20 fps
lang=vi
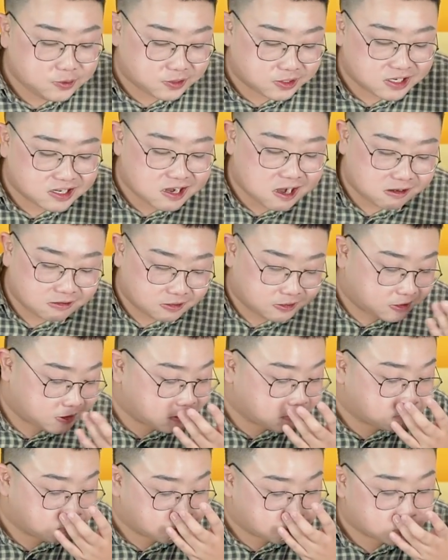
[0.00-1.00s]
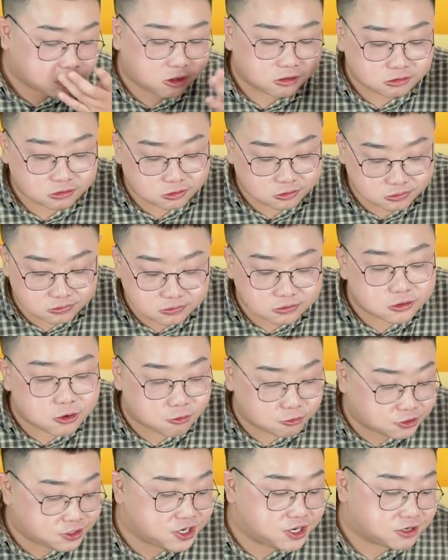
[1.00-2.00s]
vì cái khay này á, nó
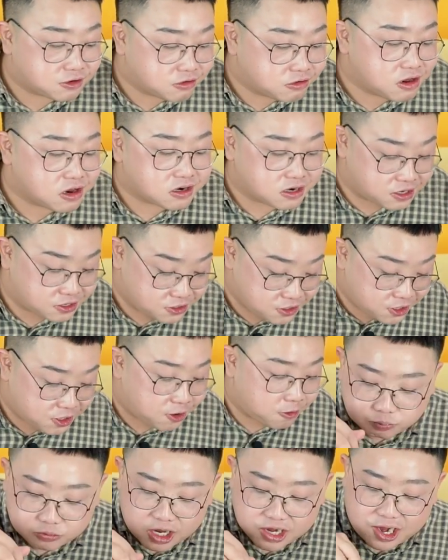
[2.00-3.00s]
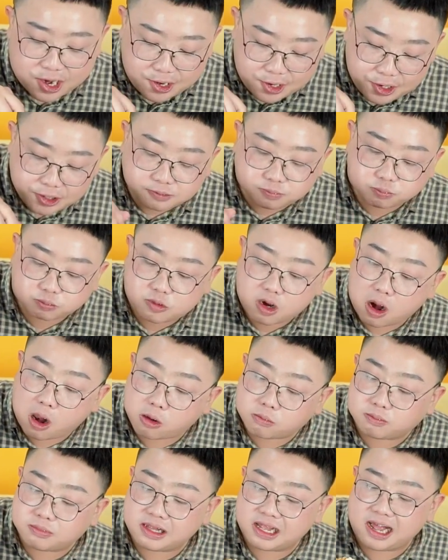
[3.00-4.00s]
đồ chiên nó rất là nhiều. Cái này á
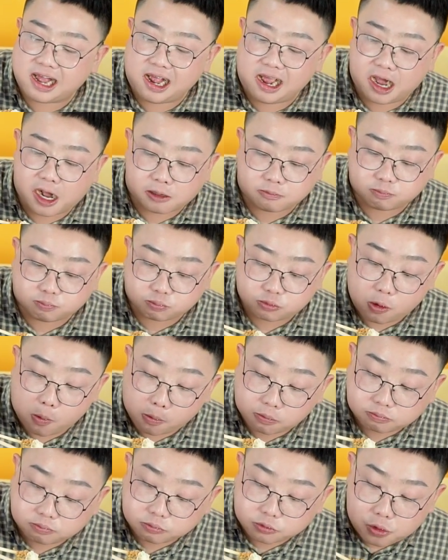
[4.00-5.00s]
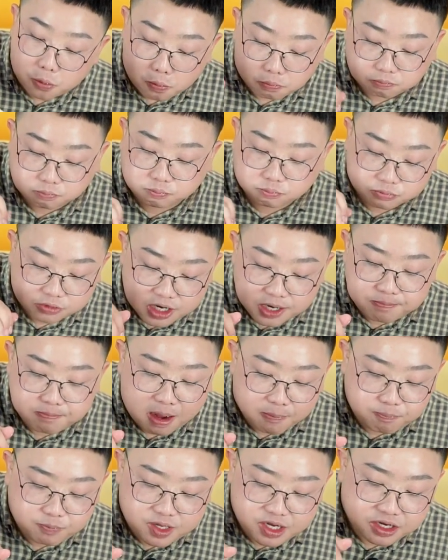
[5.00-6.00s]
là kim
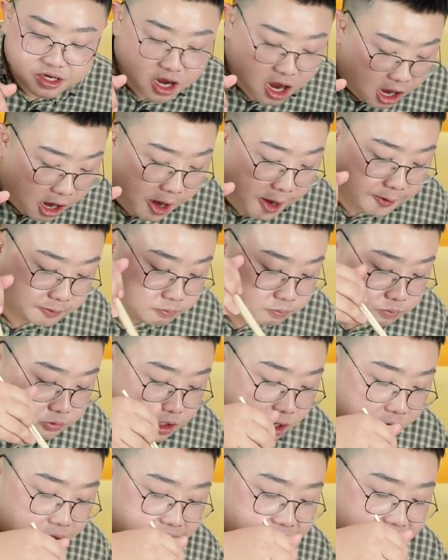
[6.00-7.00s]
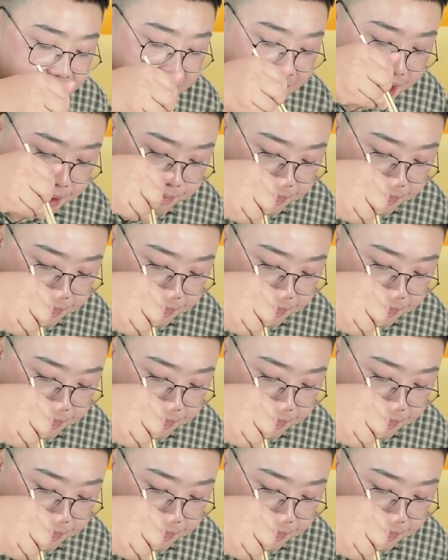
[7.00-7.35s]
bắp chiên giòn, còn cái này là